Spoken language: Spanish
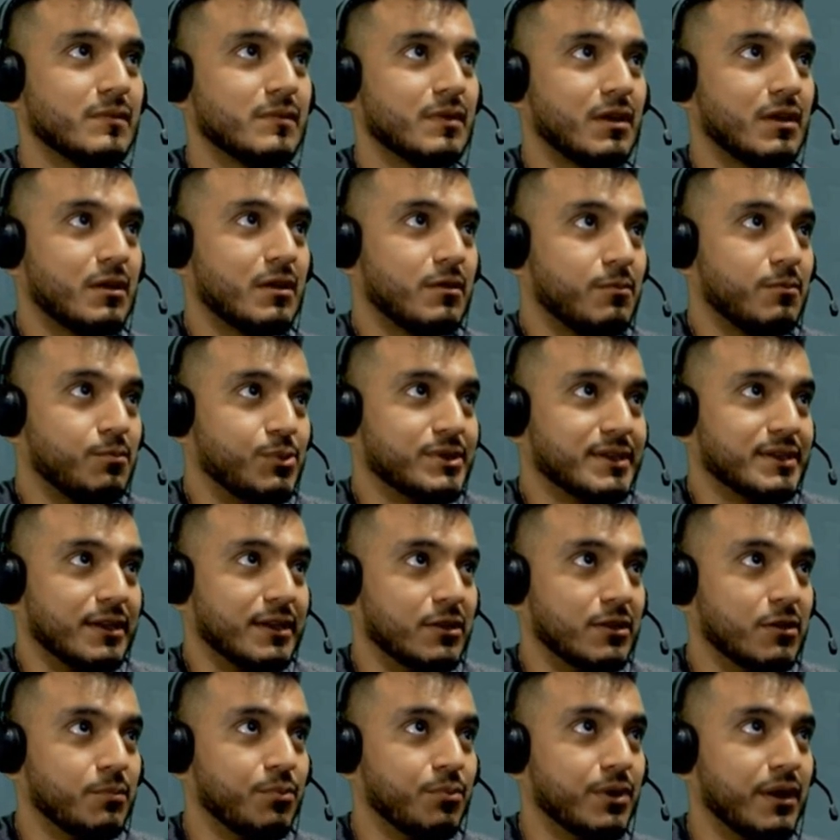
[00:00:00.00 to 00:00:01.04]
pues que no
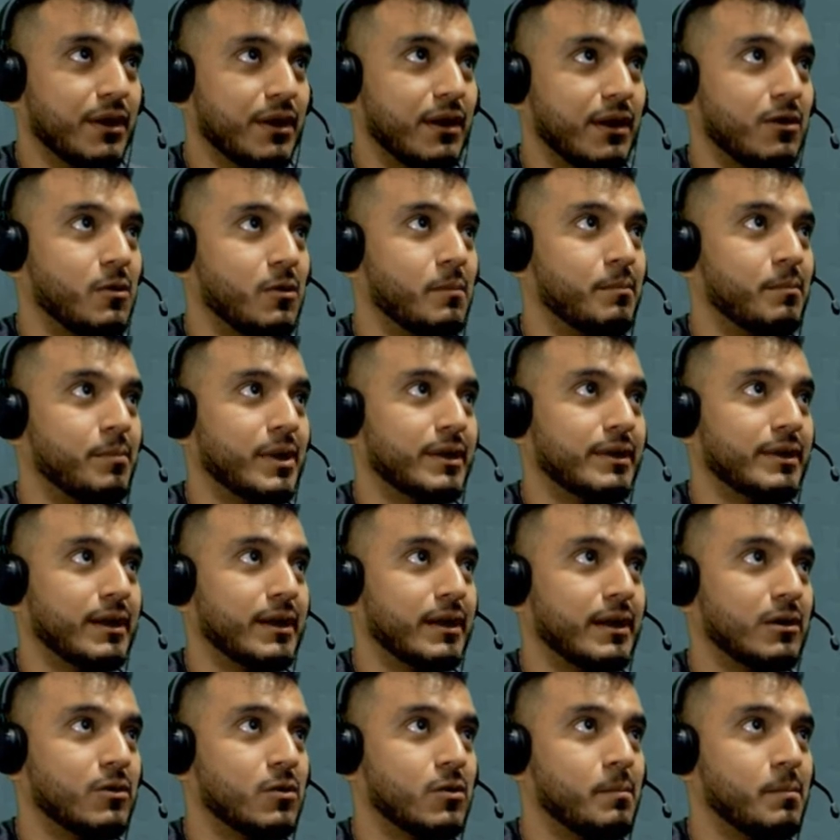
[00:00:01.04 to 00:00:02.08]
puede
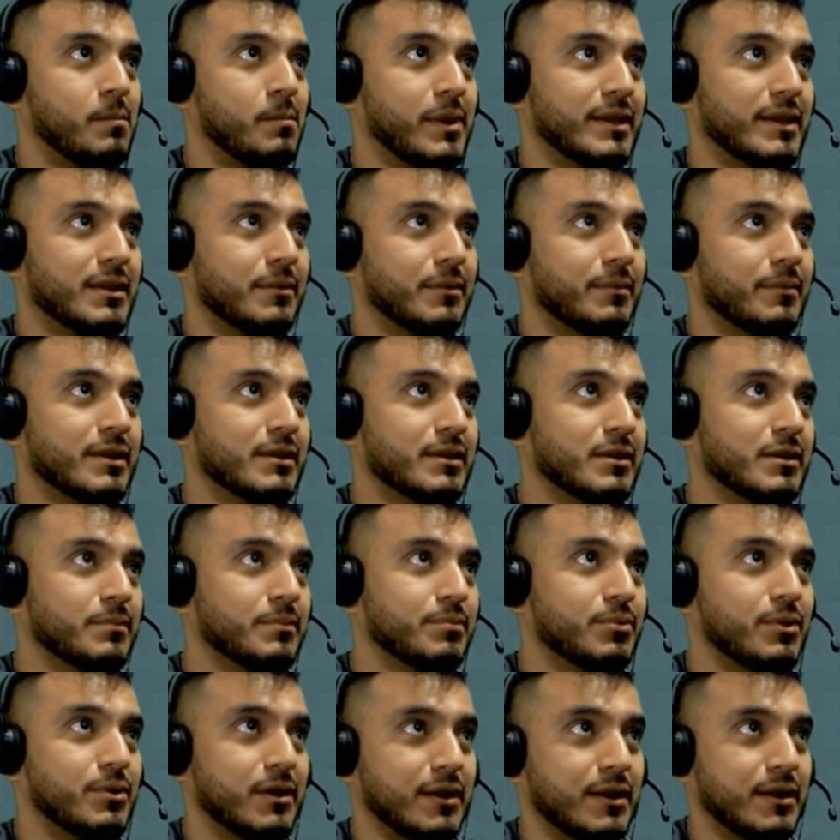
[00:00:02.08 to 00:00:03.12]
comprenderlo completamente por
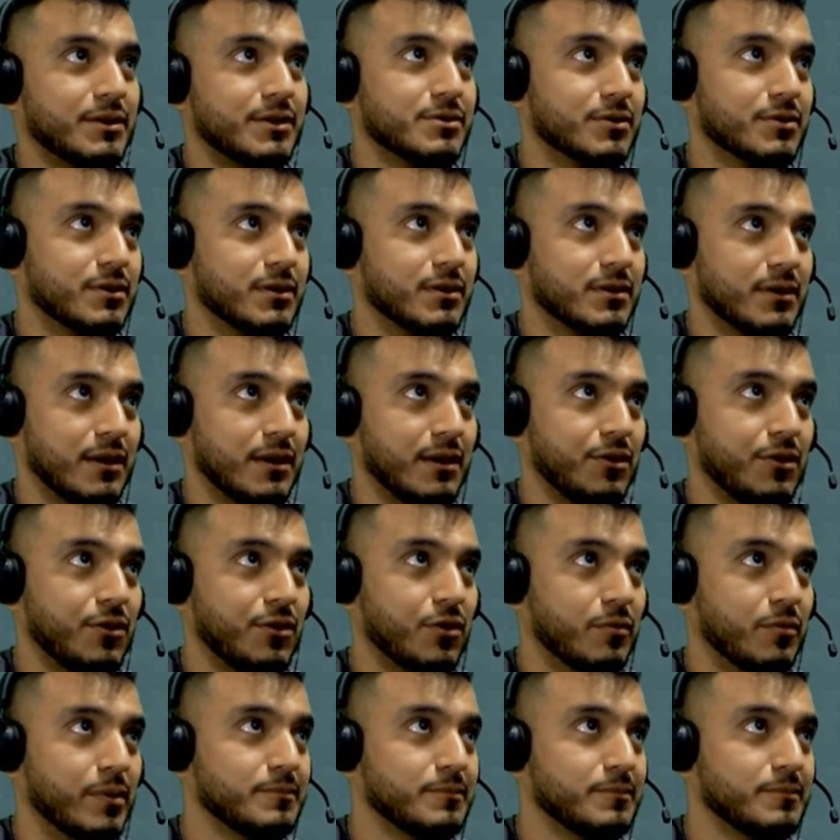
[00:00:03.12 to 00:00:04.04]
el hecho del idioma